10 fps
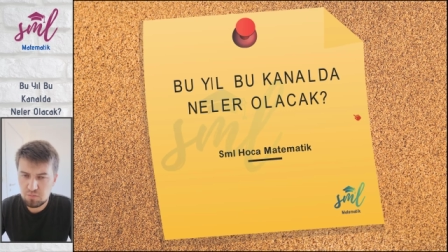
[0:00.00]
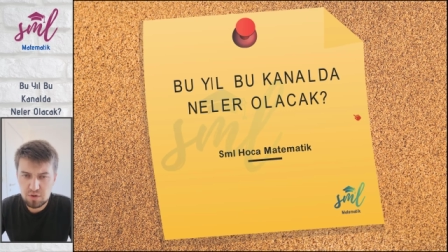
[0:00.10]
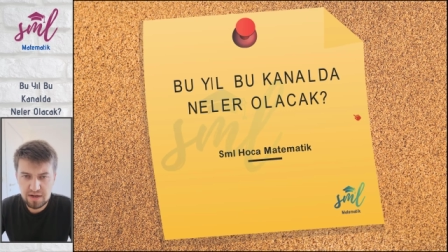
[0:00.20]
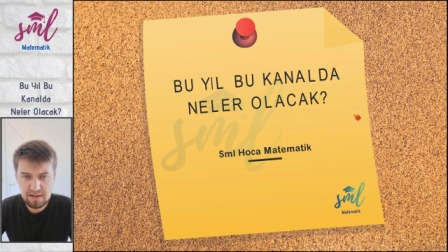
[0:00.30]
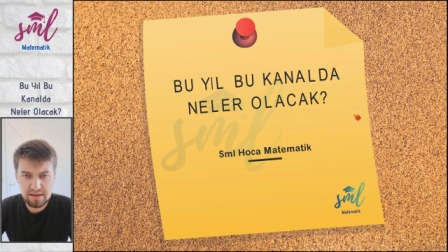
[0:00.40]
bu
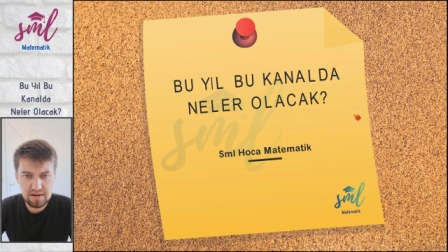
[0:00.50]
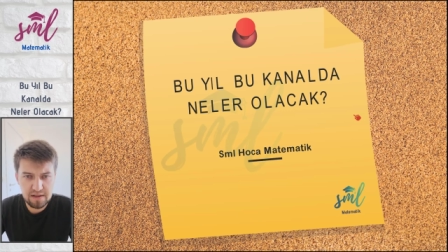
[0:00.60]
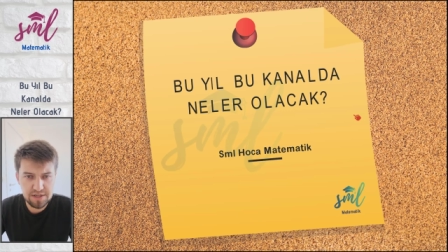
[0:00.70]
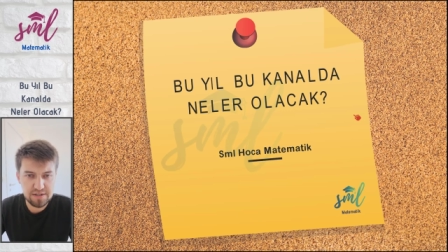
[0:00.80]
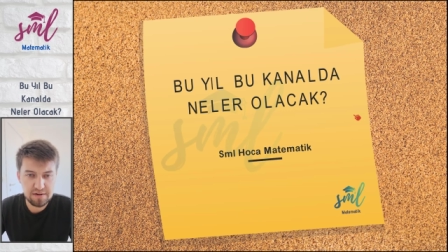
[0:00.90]
kanalda
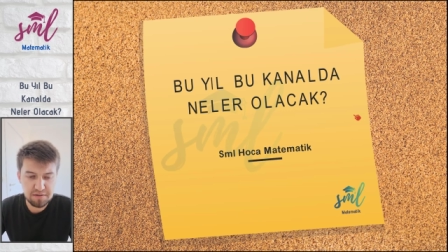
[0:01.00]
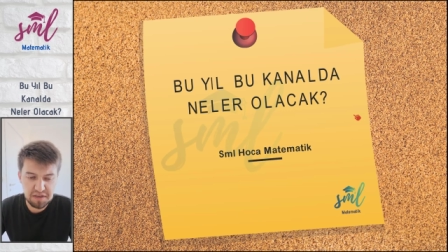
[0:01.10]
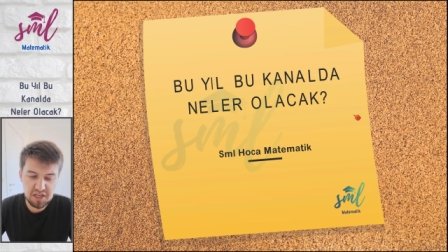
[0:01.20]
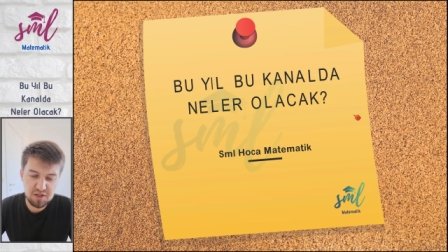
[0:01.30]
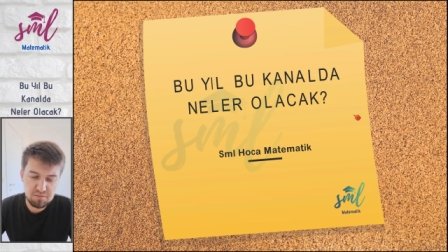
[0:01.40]
arkadaşlar
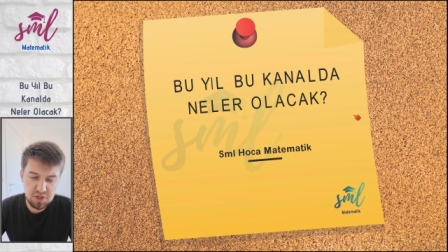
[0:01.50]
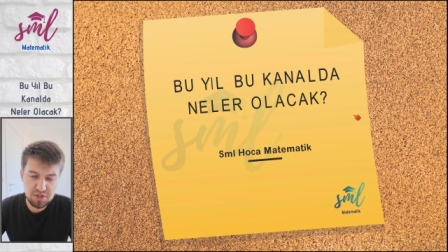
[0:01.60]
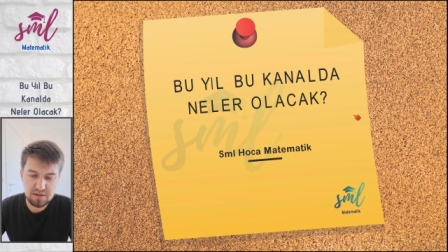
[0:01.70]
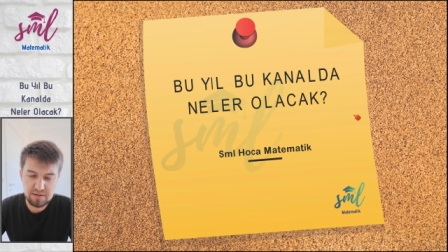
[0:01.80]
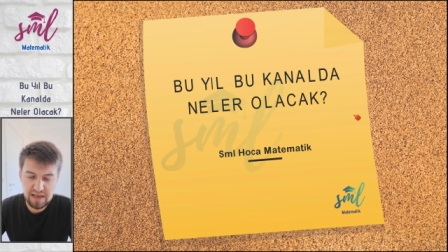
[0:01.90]

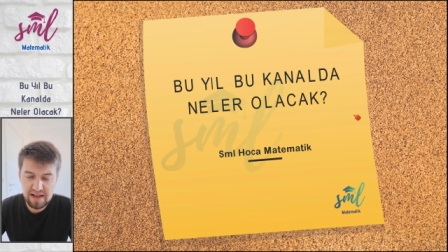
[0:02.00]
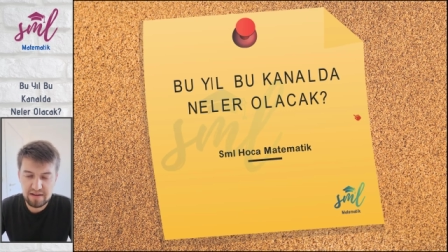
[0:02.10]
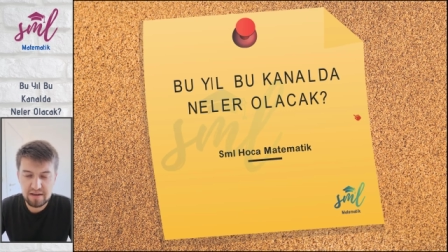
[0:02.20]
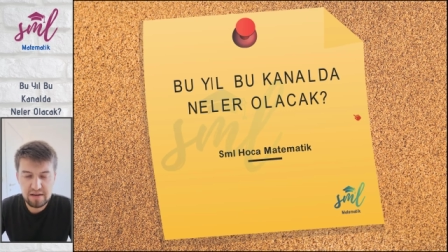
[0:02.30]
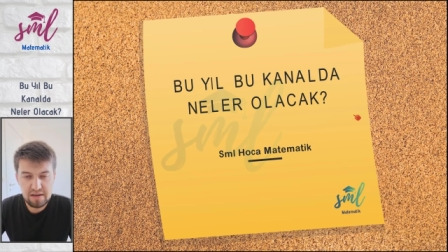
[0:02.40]
geçmiş yıl
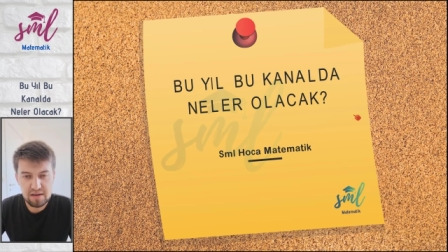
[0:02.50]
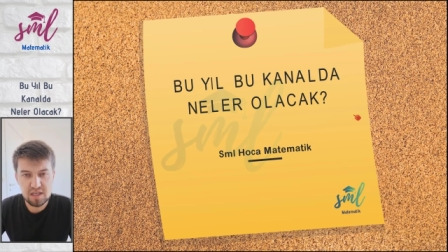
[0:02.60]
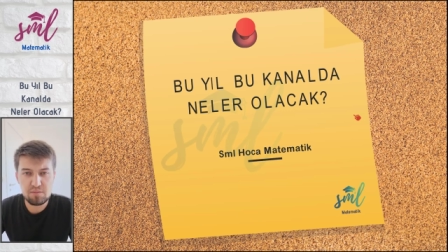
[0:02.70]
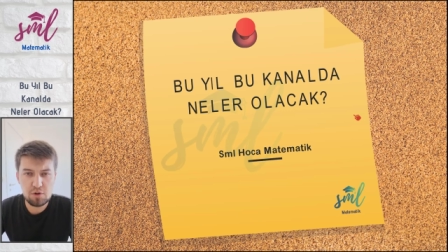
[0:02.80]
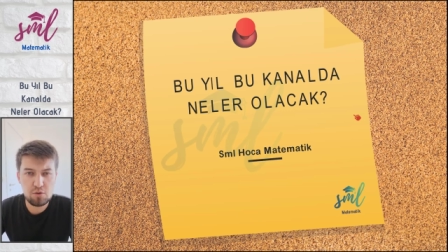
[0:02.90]
yani
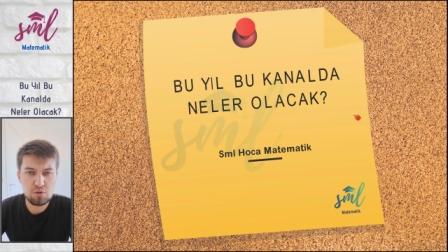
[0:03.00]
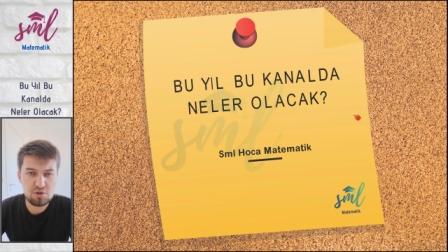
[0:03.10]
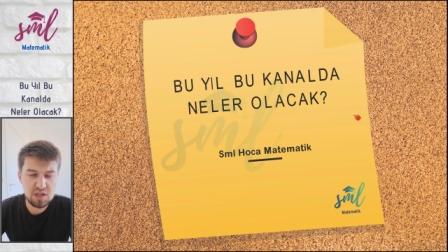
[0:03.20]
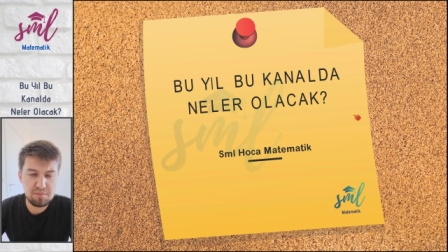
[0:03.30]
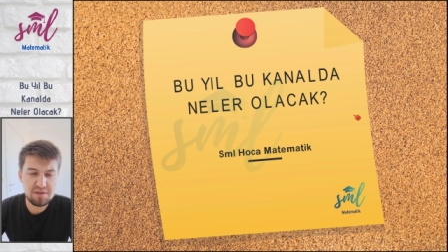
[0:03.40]

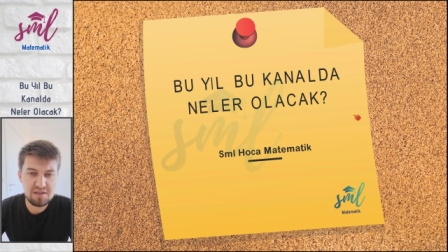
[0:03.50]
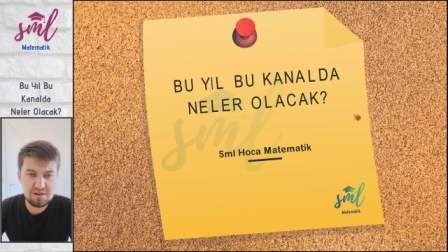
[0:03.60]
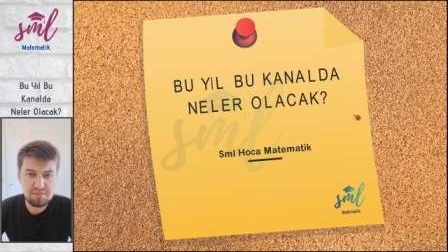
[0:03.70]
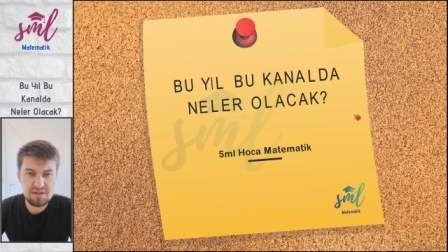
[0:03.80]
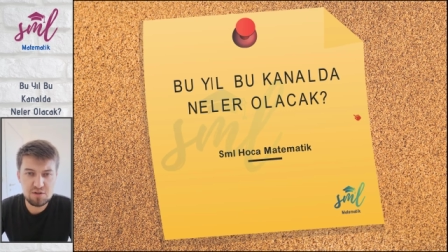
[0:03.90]

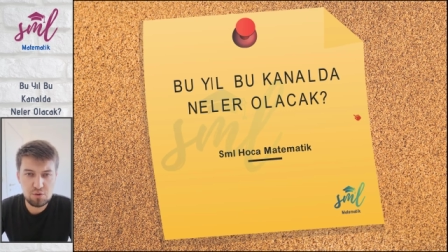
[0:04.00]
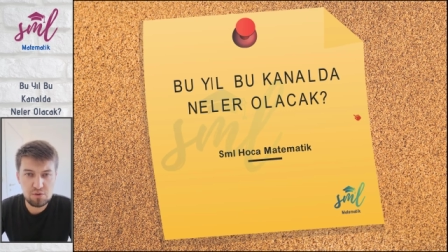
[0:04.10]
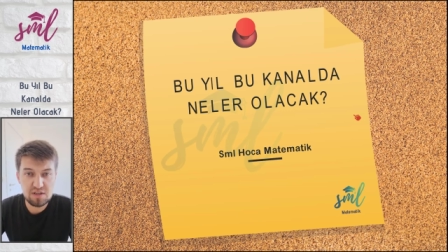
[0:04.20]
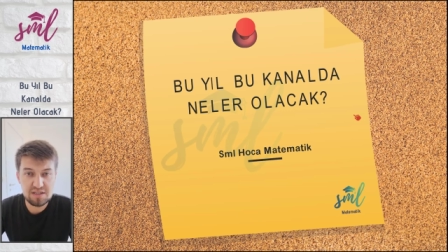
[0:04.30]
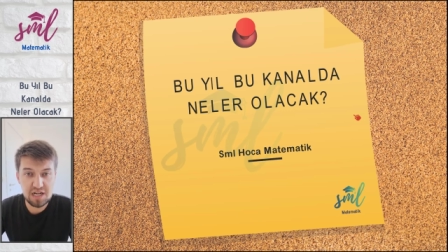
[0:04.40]
2019-2020
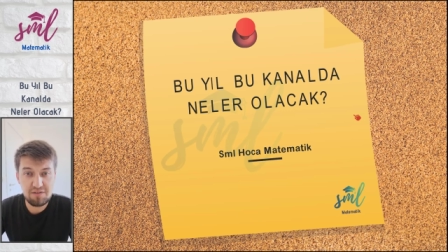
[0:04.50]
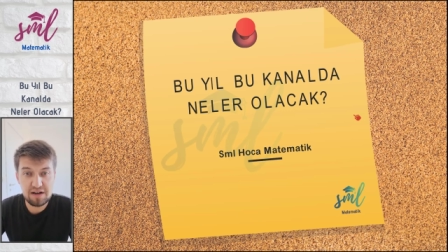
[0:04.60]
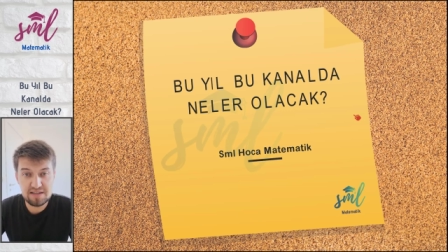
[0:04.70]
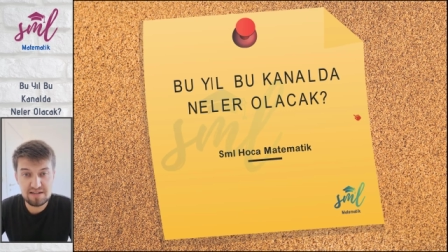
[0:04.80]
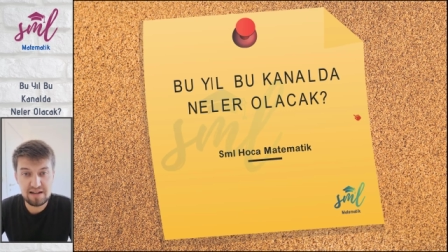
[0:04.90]
sezonunda sınava